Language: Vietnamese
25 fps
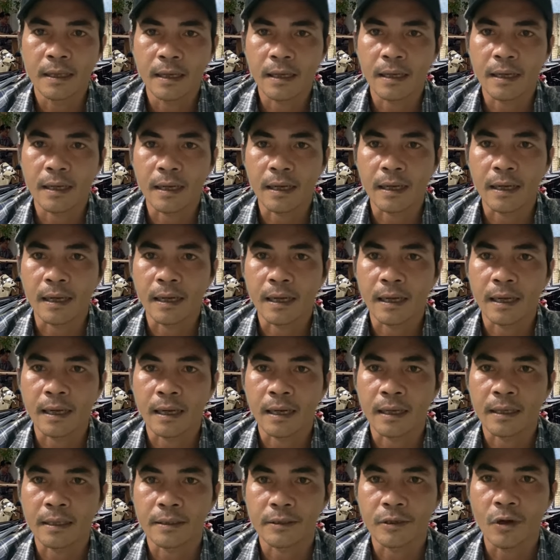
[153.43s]

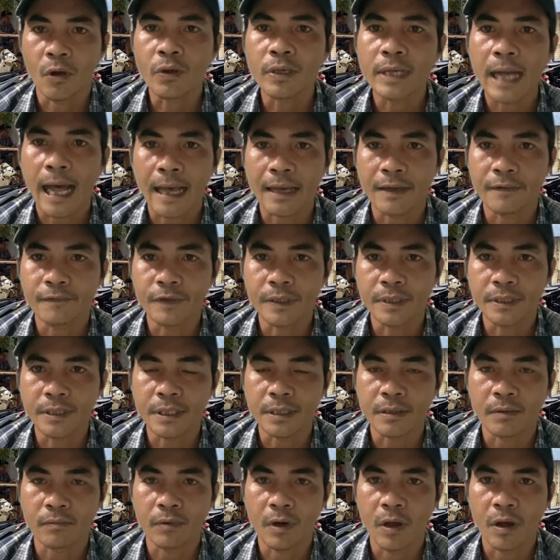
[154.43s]
à, đối đãi với
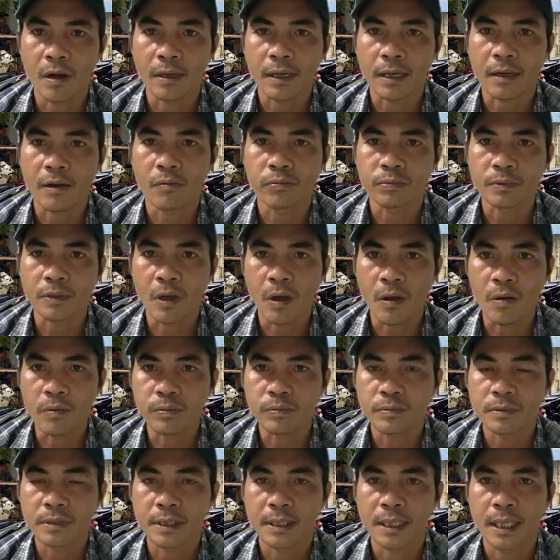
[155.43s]
chị Hồng Loan là không
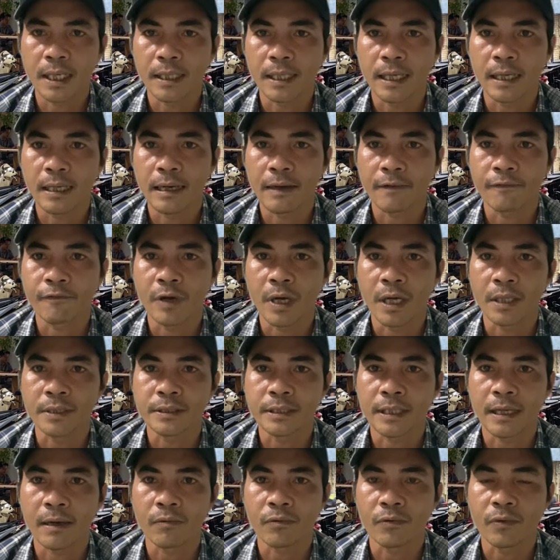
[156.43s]
tốt cho nên á, là vợ
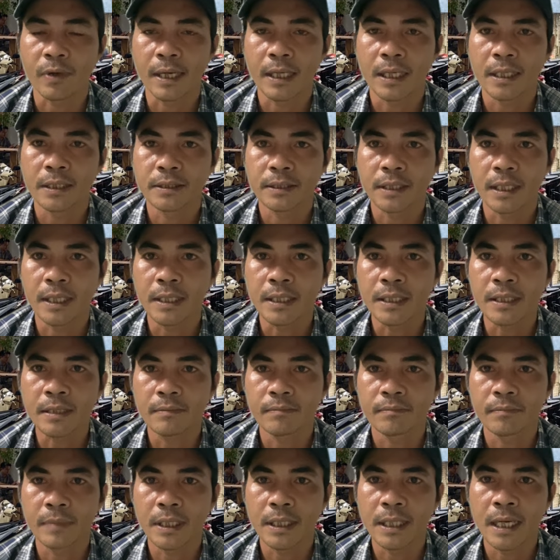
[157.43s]
chồng của anh Linh Tý
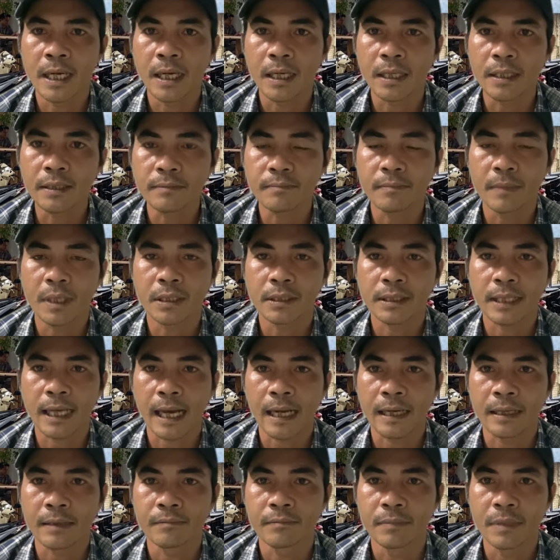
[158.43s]
mới đến bên
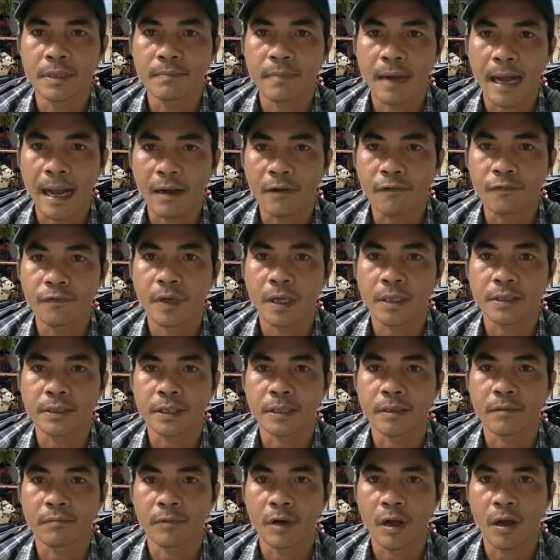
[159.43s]
cạnh mới báo vợ
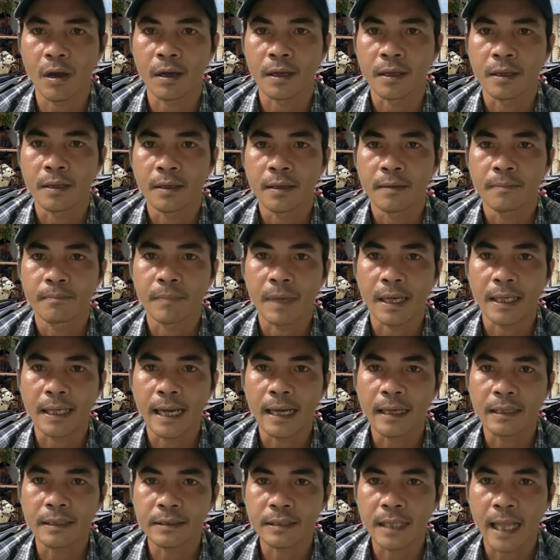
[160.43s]
chị Hồng Loan mà
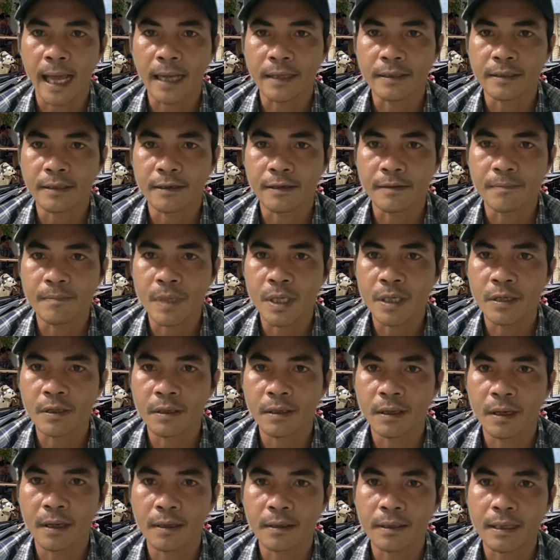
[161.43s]
đăng tải những cái bi
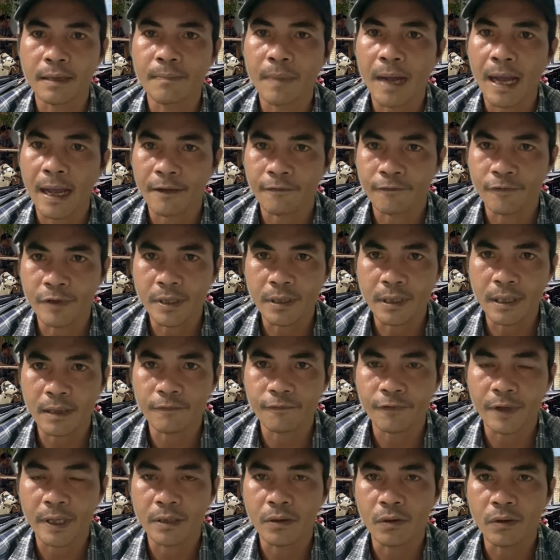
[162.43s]
cái bài viết á,
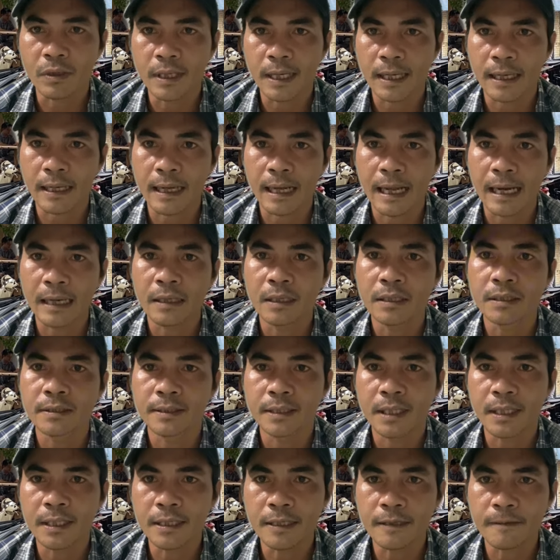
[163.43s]
phải nói rằng anh
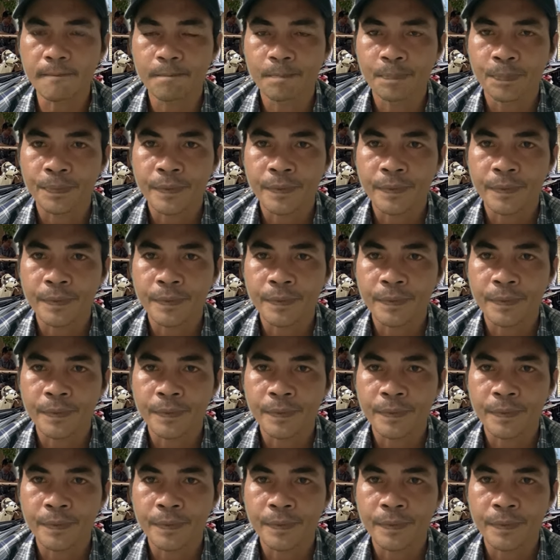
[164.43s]
Linh Tý